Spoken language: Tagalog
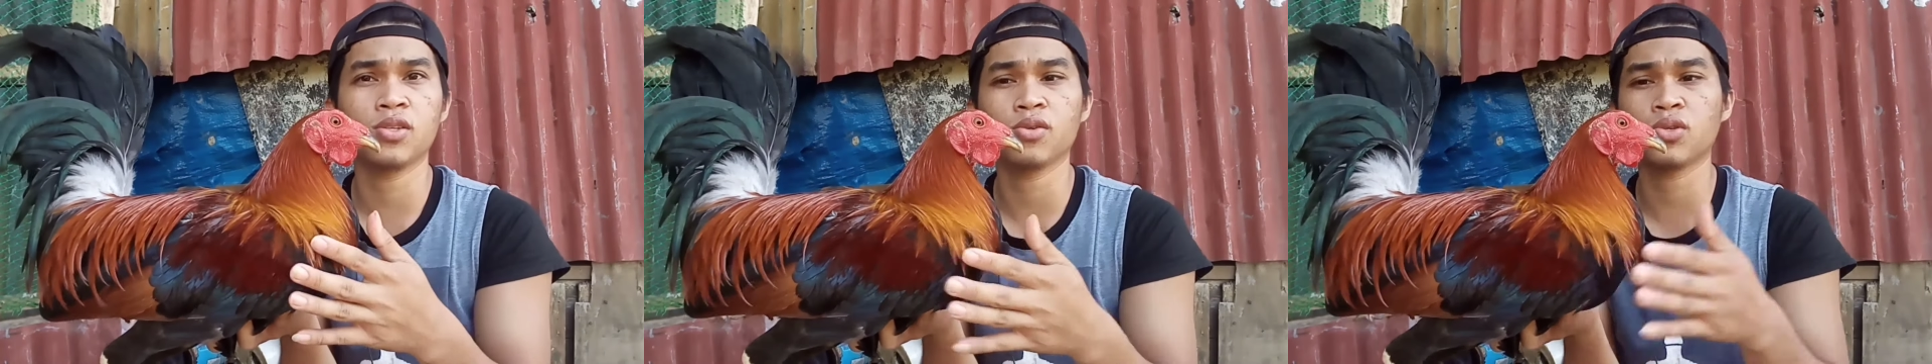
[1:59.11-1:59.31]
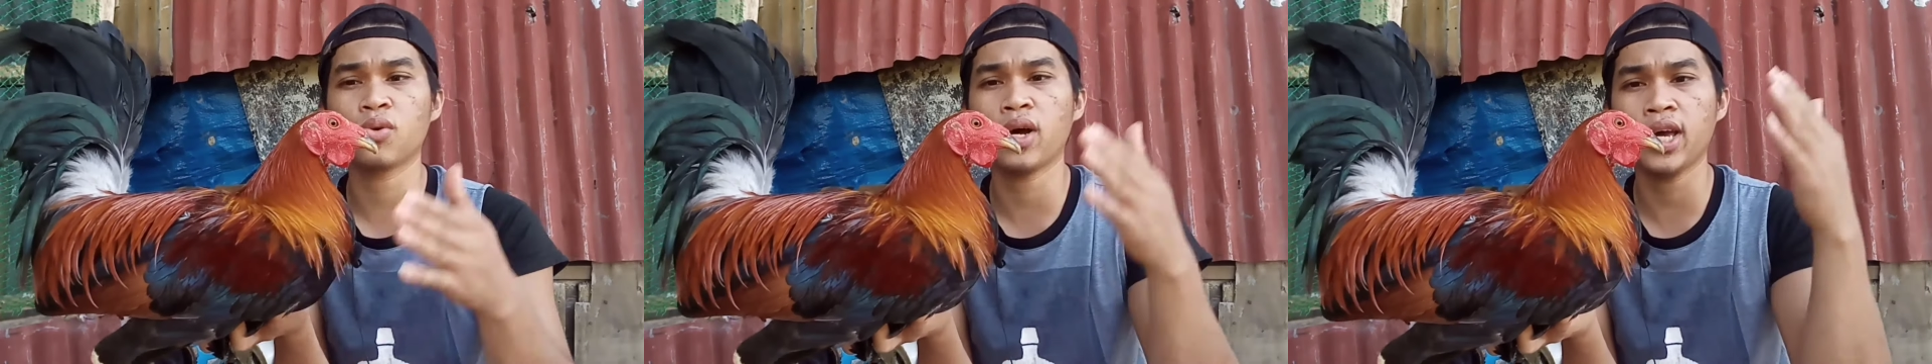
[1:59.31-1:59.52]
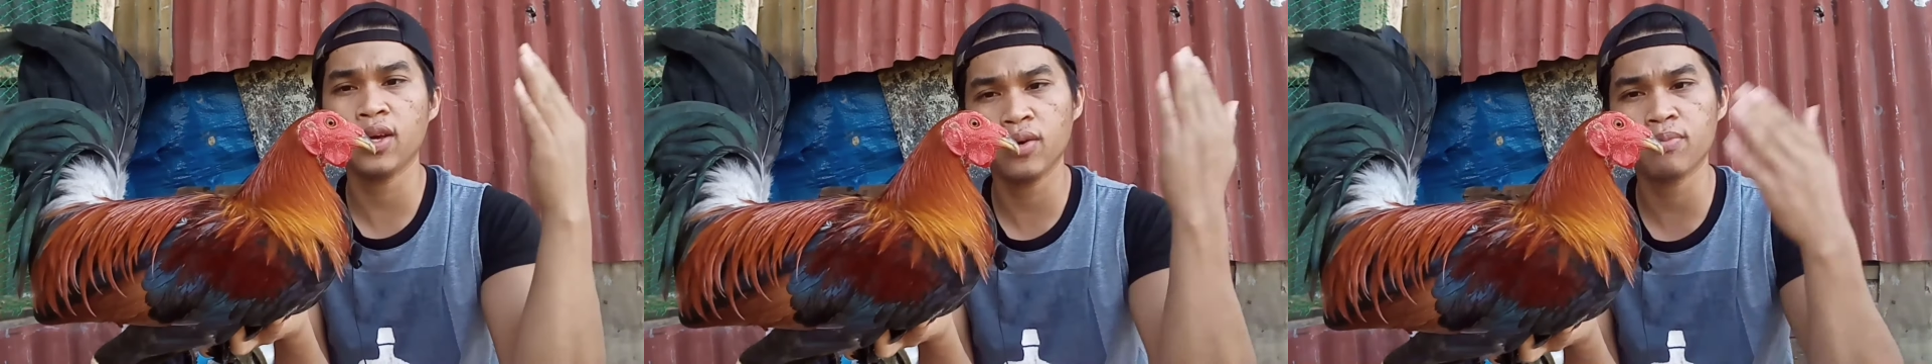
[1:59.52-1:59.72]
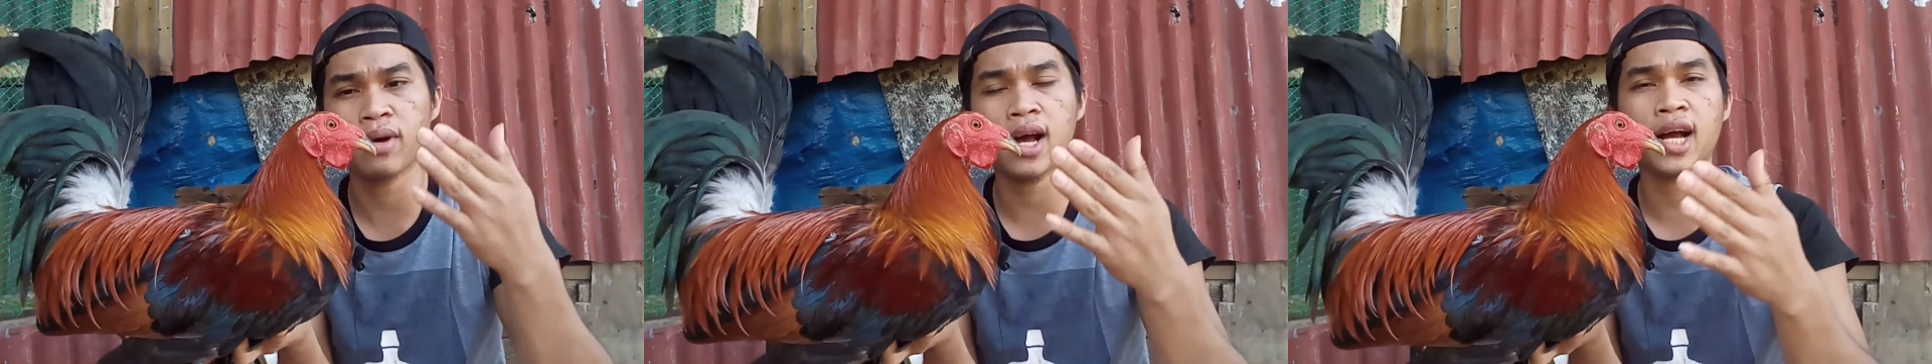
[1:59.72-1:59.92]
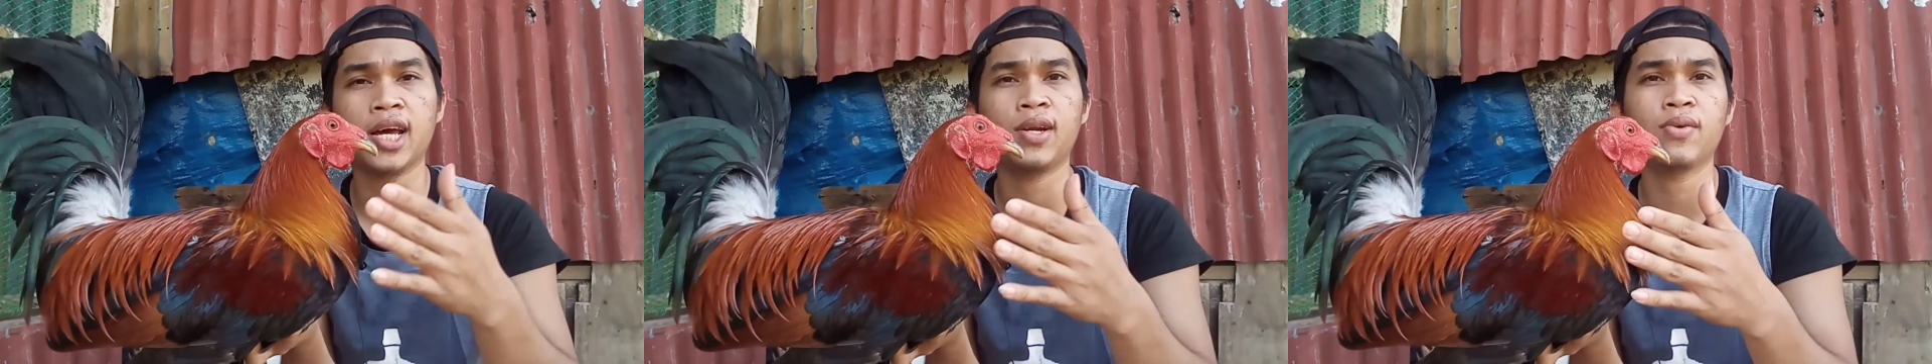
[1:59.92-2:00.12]
No? So, ngayon
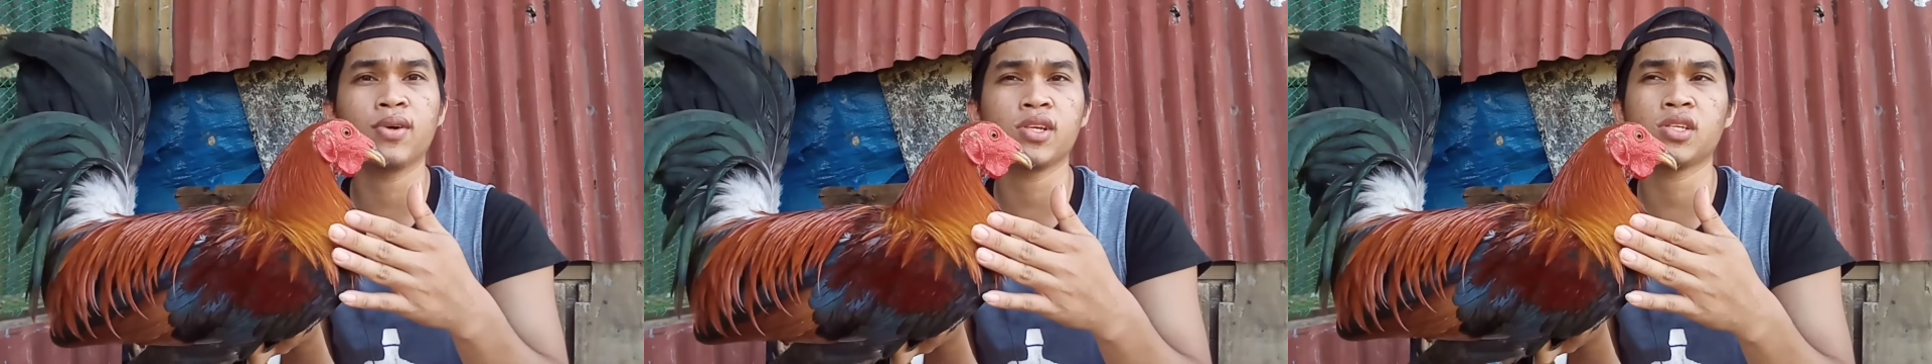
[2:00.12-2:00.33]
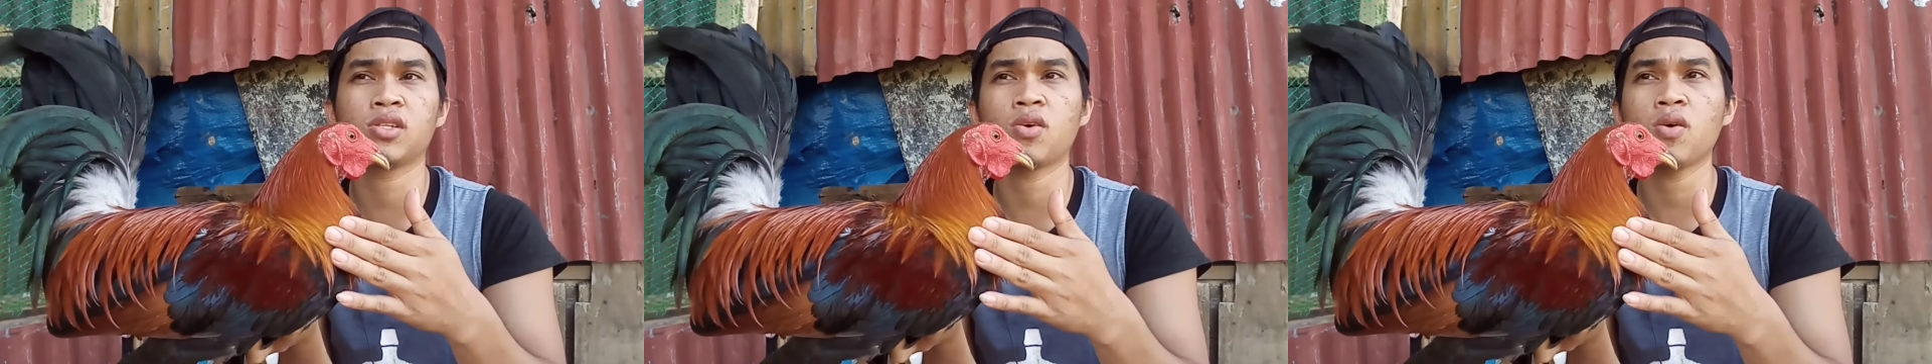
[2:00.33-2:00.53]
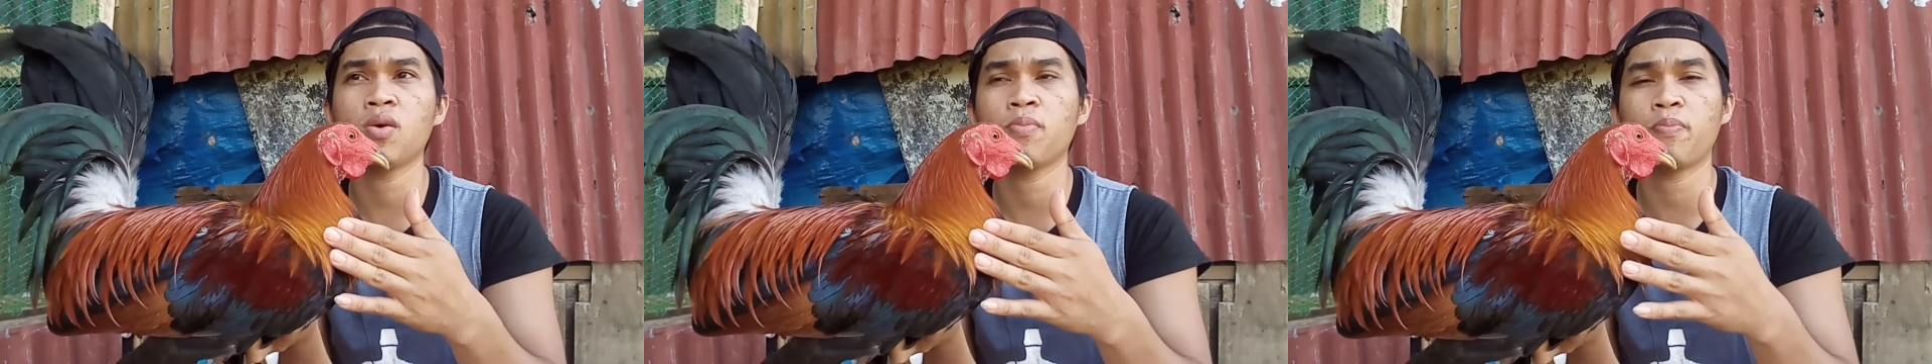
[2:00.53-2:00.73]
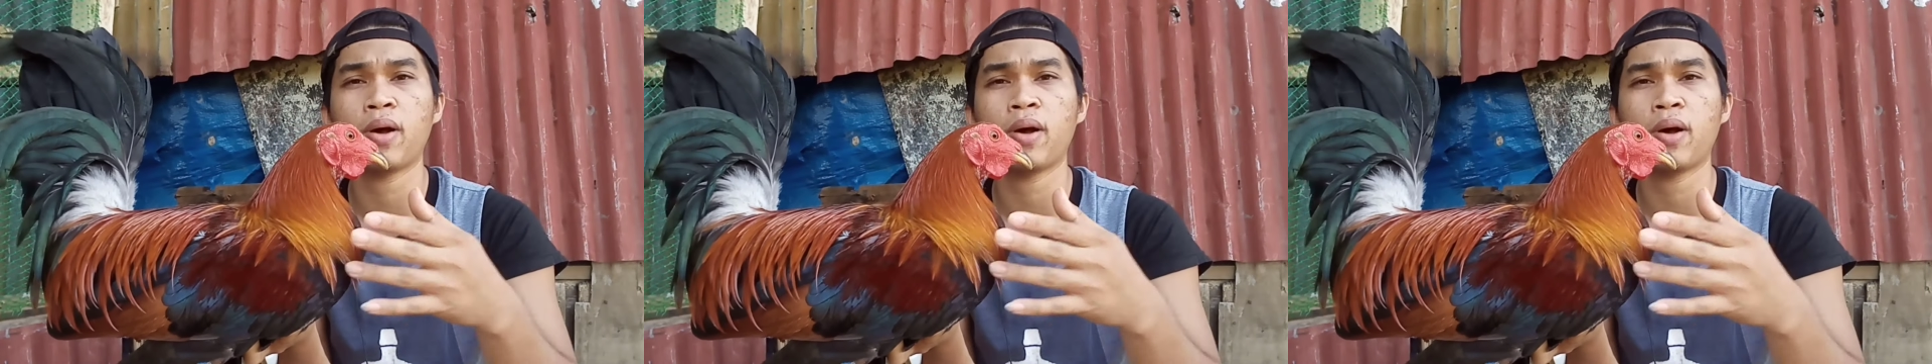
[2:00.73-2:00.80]
mga kanugis, no?